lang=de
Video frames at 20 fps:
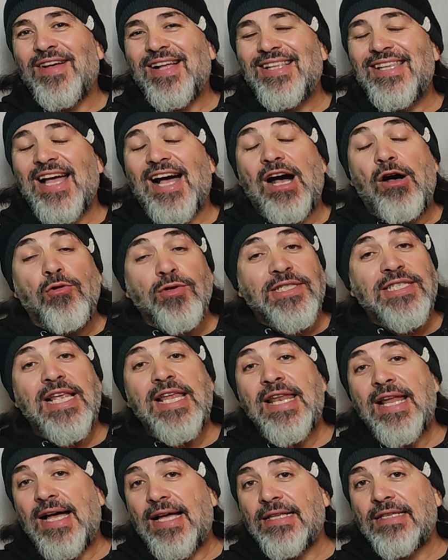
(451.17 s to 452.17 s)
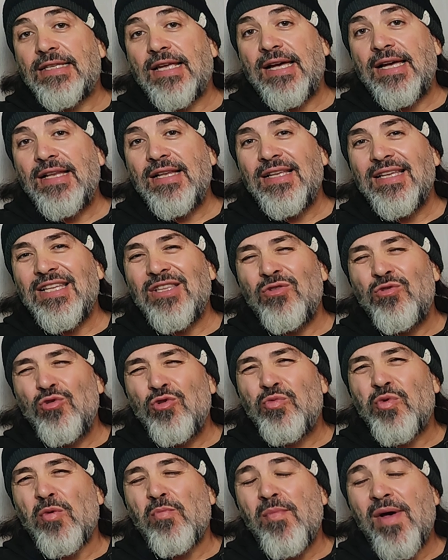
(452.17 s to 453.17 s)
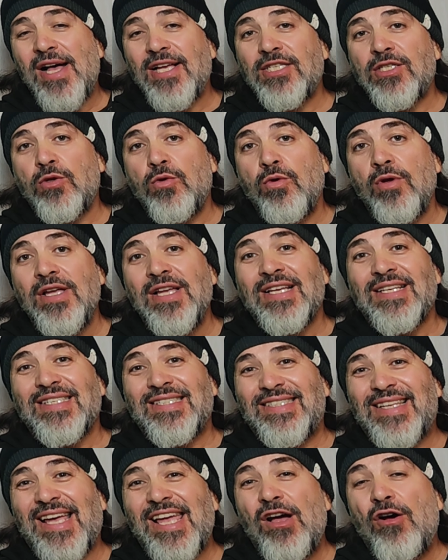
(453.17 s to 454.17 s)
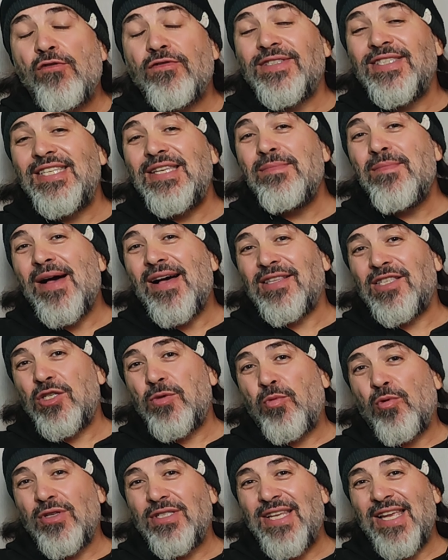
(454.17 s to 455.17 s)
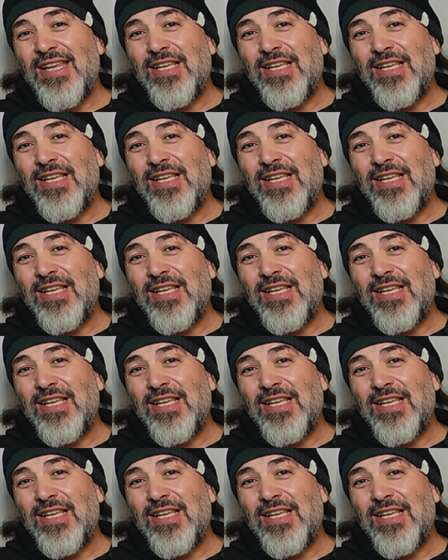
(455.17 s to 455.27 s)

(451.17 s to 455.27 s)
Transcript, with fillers: weil der Ausländeranteil in Duisburg-Marxloh sei auf 87